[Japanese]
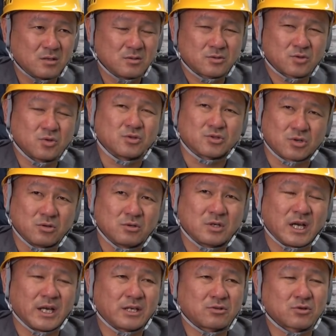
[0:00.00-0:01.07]
そうでしょ
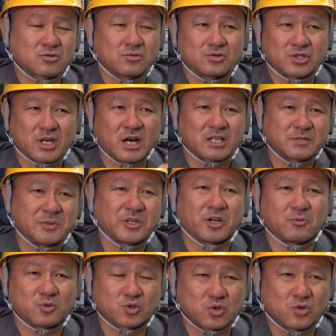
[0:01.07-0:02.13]
外気塗装うちが始めた
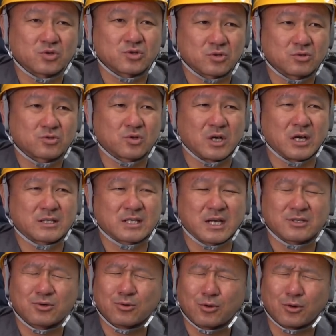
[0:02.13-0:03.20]
らもうそうですよそれは
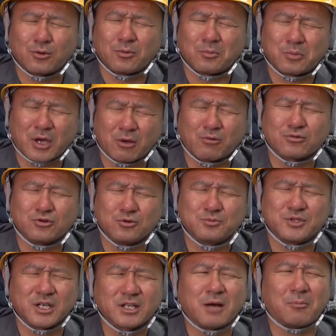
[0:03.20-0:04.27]
最初の頃結構くる
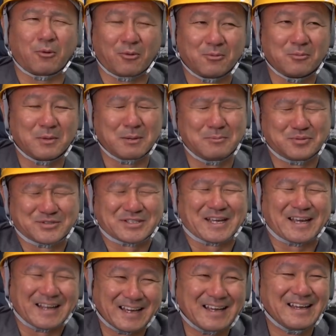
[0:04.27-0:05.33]
んでたもんまあぶっ
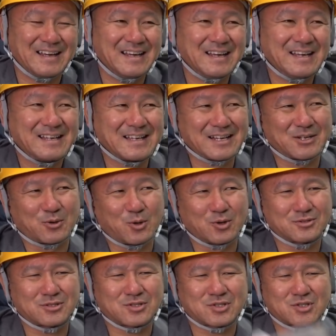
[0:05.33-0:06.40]
ちゃけねだからこ
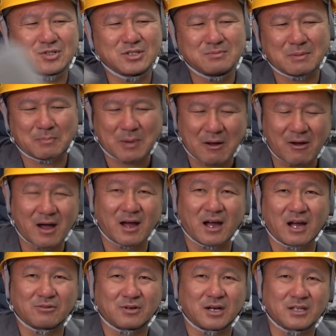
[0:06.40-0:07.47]
う今パワー
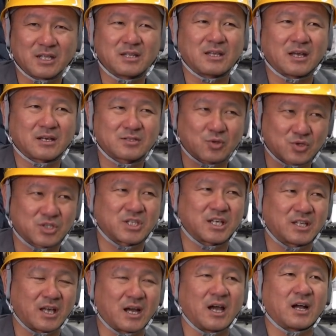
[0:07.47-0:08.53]
があるからねで組織
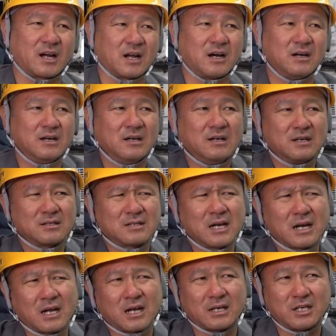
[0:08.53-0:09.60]
がでかいから
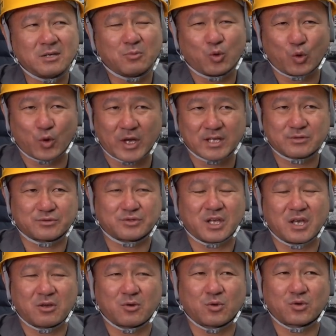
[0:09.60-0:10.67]
だからいいものを安く
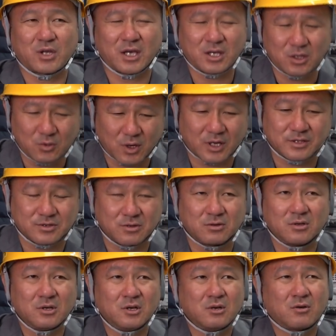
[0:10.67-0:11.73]
提供できるわけですよ。
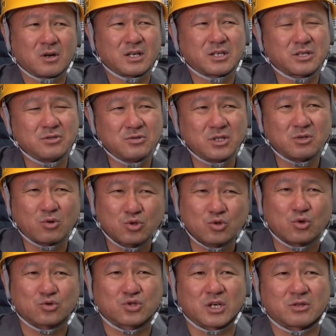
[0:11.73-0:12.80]
あの引き抜きこ
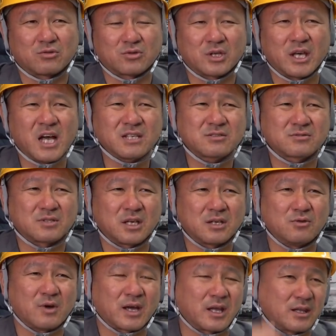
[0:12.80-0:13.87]
ちょこちょやっとって安くで
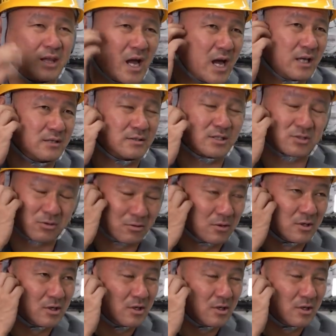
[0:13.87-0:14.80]
きるわけないでしょ。